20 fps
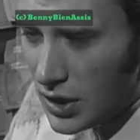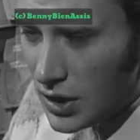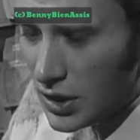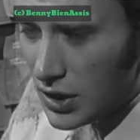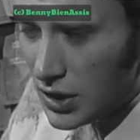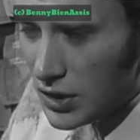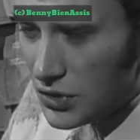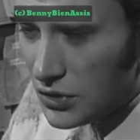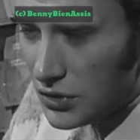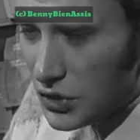
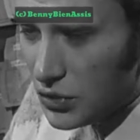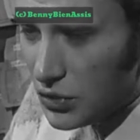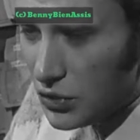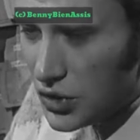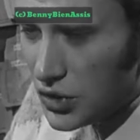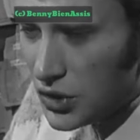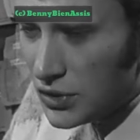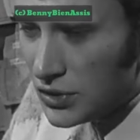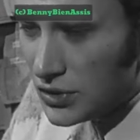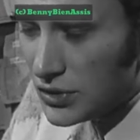Et sur les douze
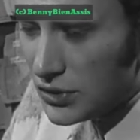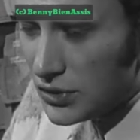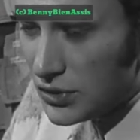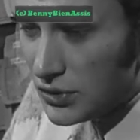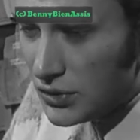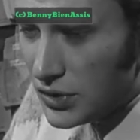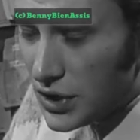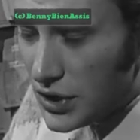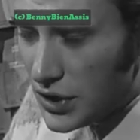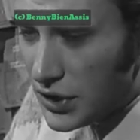
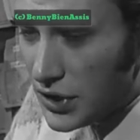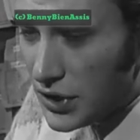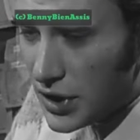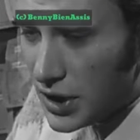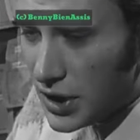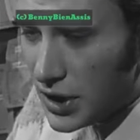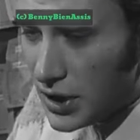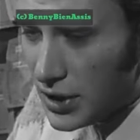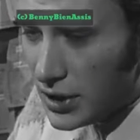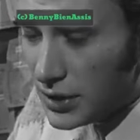chansons, il y en
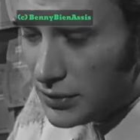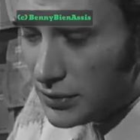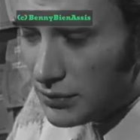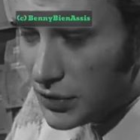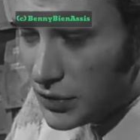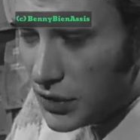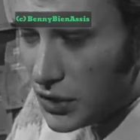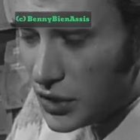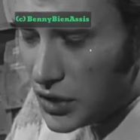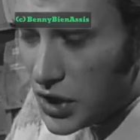a,
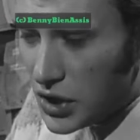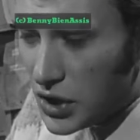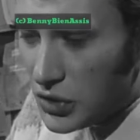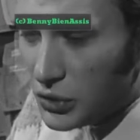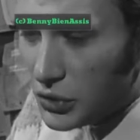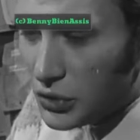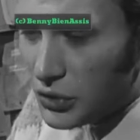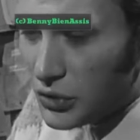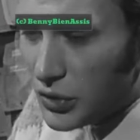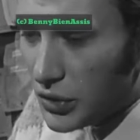il y en a
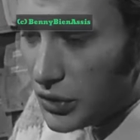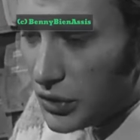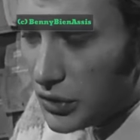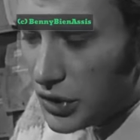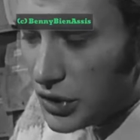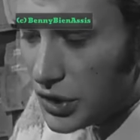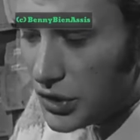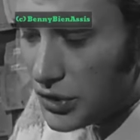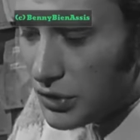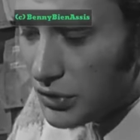deux euh,
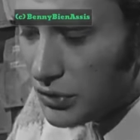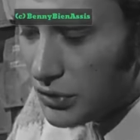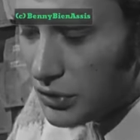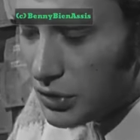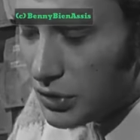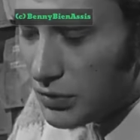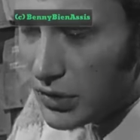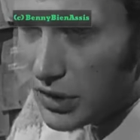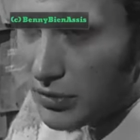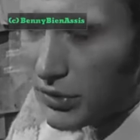qui sont
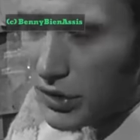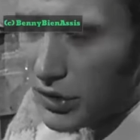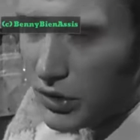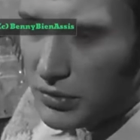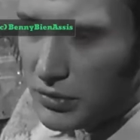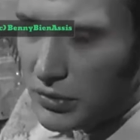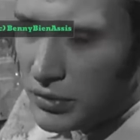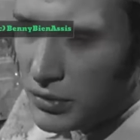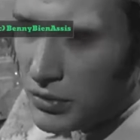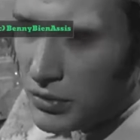typiquement rythme